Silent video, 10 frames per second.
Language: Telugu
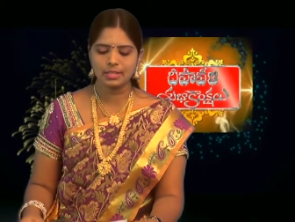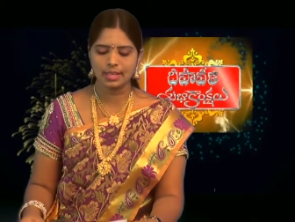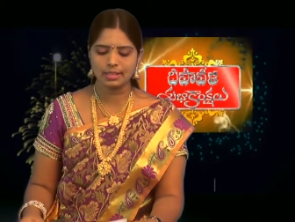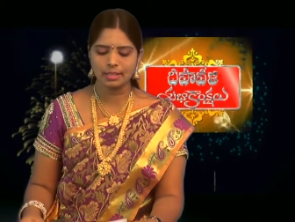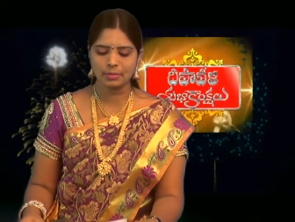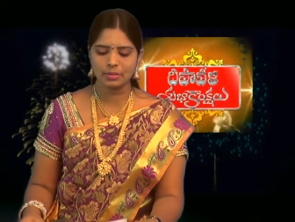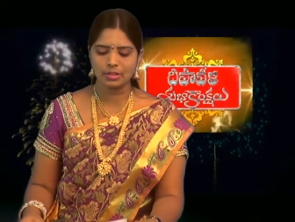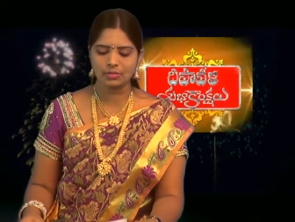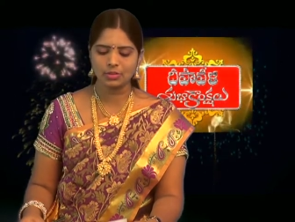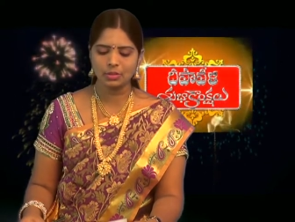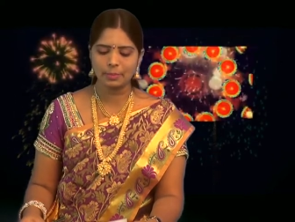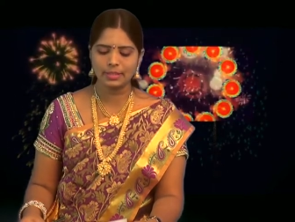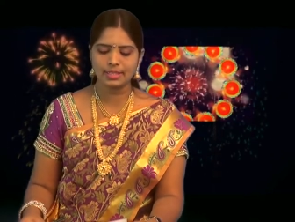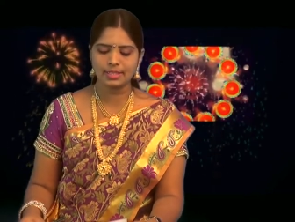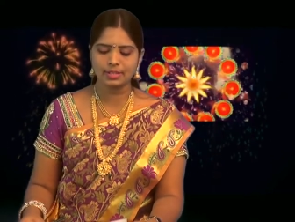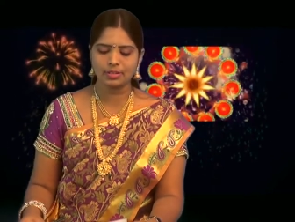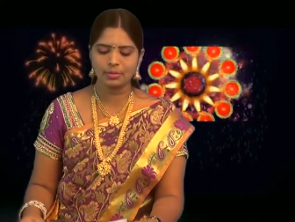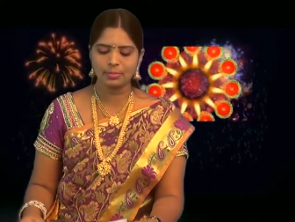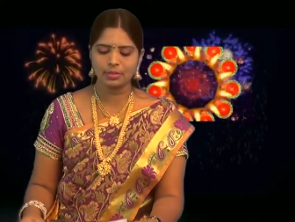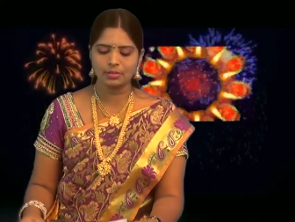జాతర మహోత్సవంలో పెద్ద
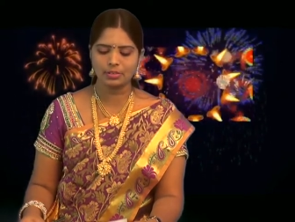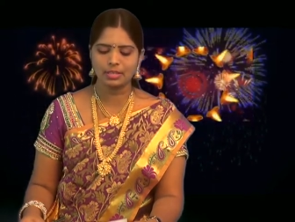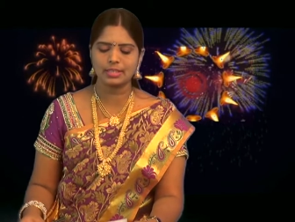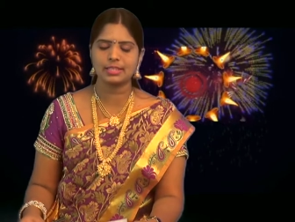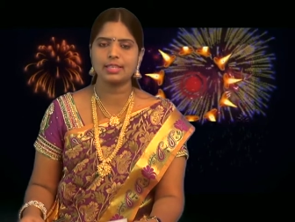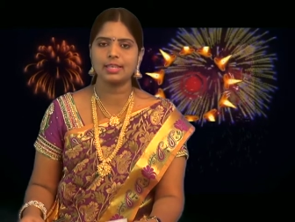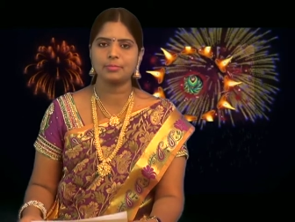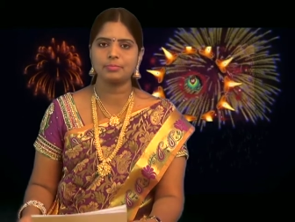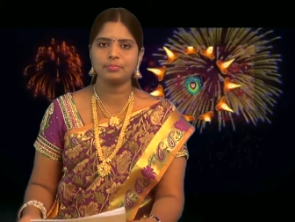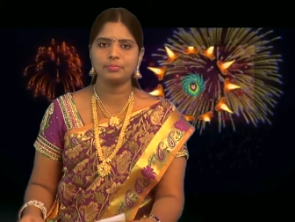సంఖ్యలో భక్తులు హాజరయ్యారు